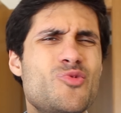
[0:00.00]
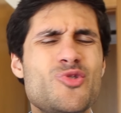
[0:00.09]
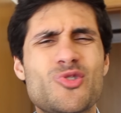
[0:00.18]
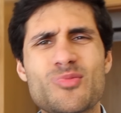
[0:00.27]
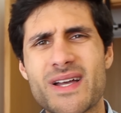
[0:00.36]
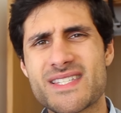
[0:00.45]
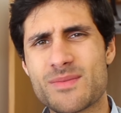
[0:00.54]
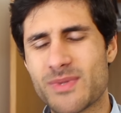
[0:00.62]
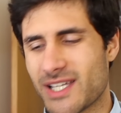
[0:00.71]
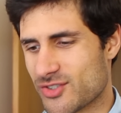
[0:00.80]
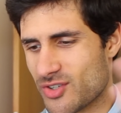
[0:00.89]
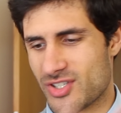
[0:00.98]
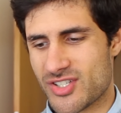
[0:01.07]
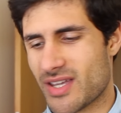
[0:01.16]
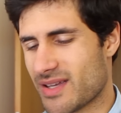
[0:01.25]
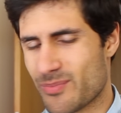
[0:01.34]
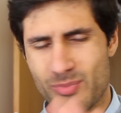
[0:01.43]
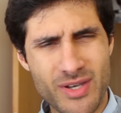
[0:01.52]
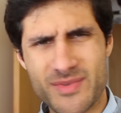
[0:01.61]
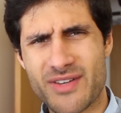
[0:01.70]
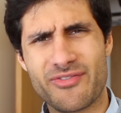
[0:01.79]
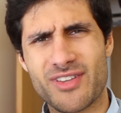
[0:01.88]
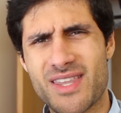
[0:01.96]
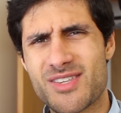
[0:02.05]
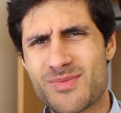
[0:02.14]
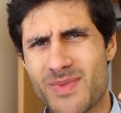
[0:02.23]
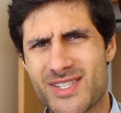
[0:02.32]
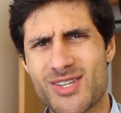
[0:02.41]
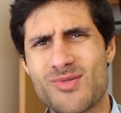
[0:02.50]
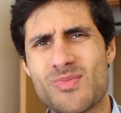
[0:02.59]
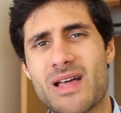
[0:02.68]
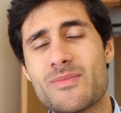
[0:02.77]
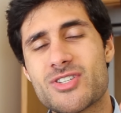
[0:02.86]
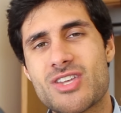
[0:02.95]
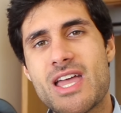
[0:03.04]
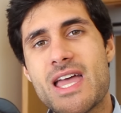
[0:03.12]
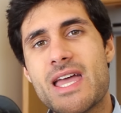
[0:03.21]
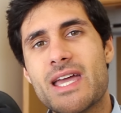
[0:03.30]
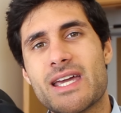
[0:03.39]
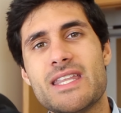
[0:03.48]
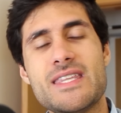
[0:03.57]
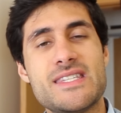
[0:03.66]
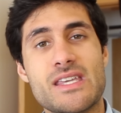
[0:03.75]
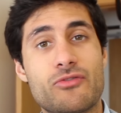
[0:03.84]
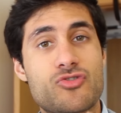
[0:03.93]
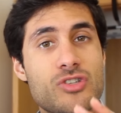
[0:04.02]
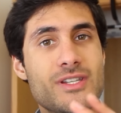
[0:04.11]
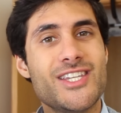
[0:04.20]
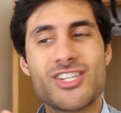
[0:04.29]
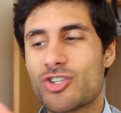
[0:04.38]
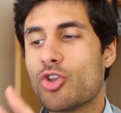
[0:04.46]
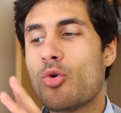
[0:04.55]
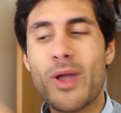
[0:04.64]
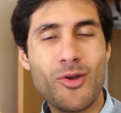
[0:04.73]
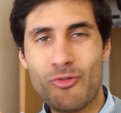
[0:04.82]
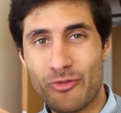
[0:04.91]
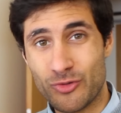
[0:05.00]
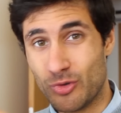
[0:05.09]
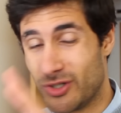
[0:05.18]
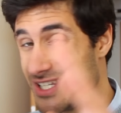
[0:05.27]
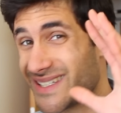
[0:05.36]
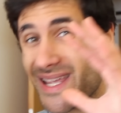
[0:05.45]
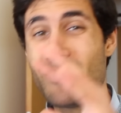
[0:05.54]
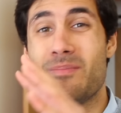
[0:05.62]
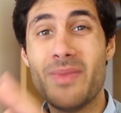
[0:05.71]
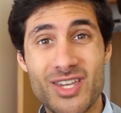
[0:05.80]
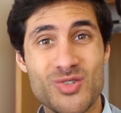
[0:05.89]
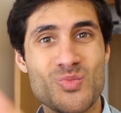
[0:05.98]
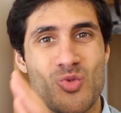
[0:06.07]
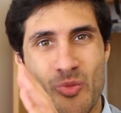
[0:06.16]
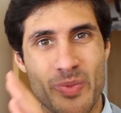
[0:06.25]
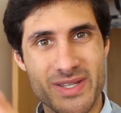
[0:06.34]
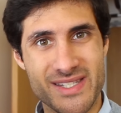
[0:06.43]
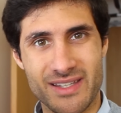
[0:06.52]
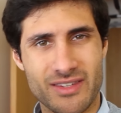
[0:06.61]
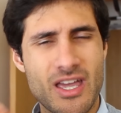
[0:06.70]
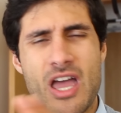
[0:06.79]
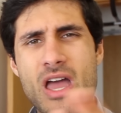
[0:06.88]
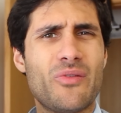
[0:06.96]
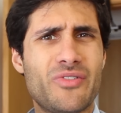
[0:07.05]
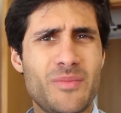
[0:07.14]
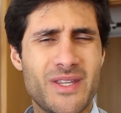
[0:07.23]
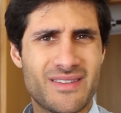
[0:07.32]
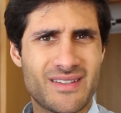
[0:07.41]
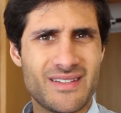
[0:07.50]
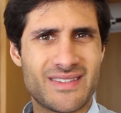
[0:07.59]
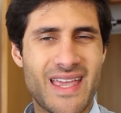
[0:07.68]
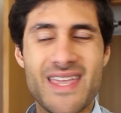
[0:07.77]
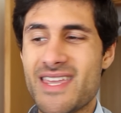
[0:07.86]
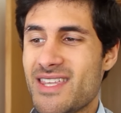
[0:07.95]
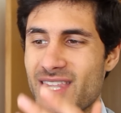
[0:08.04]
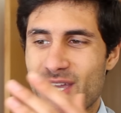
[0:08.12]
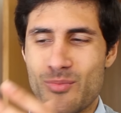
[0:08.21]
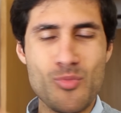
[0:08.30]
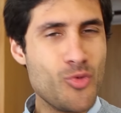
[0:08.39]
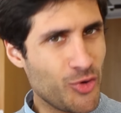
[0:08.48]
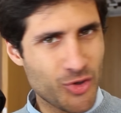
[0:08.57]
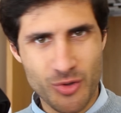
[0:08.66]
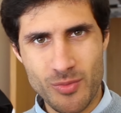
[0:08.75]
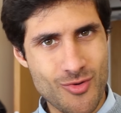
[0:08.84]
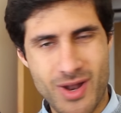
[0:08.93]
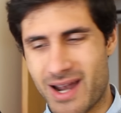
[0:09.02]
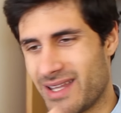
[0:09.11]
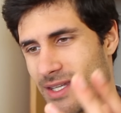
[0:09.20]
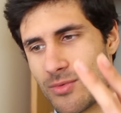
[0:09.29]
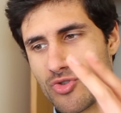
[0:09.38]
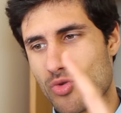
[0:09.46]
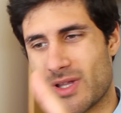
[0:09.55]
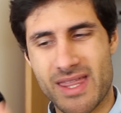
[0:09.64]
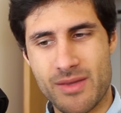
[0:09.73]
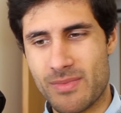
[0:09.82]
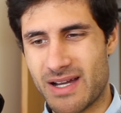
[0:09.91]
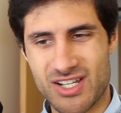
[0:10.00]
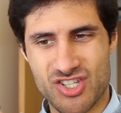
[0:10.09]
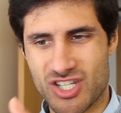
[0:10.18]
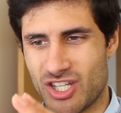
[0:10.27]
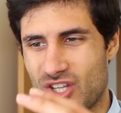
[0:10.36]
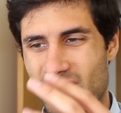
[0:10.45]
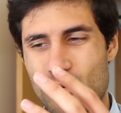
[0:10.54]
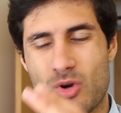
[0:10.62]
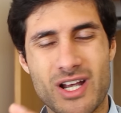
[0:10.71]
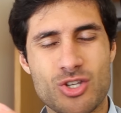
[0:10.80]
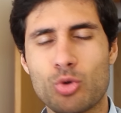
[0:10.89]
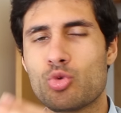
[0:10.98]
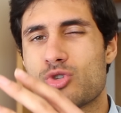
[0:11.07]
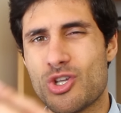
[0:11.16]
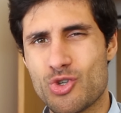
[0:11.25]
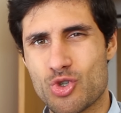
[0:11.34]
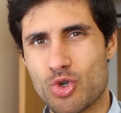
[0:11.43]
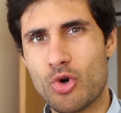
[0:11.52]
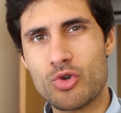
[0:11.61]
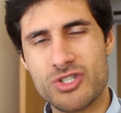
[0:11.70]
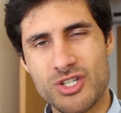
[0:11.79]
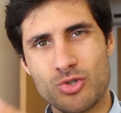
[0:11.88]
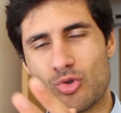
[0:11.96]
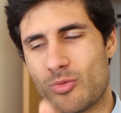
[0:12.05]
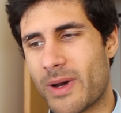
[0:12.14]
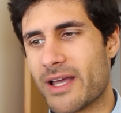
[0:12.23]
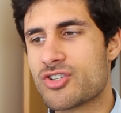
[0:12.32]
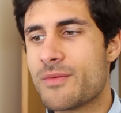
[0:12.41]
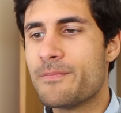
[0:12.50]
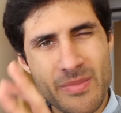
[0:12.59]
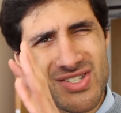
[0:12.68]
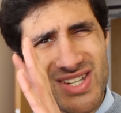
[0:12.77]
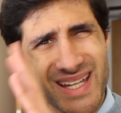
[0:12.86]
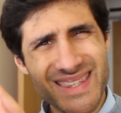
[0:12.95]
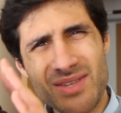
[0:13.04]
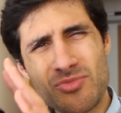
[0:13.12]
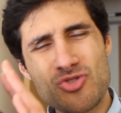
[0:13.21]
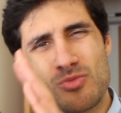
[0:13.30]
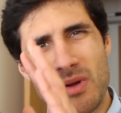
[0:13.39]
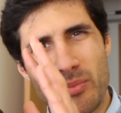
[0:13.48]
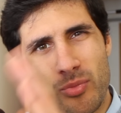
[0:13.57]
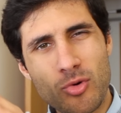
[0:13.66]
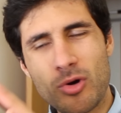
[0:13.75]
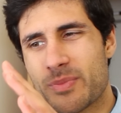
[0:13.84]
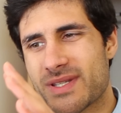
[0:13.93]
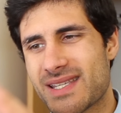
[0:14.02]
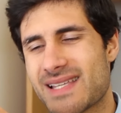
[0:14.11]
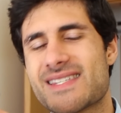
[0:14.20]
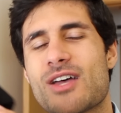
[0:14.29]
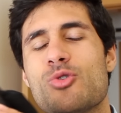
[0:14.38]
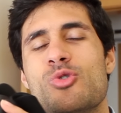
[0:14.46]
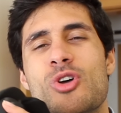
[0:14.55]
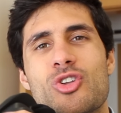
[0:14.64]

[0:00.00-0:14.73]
muito mais aplicações, já poderemos já falar disto mais daqui a um bocado, mas queria dizer-vos, isto não é o futuro, isto é mesmo o presente. Obviamente que tem ainda muito que melhorar em termos de qualidade de imagem e a questão dos enjoos e tudo mais, mas já temos uma boa percepção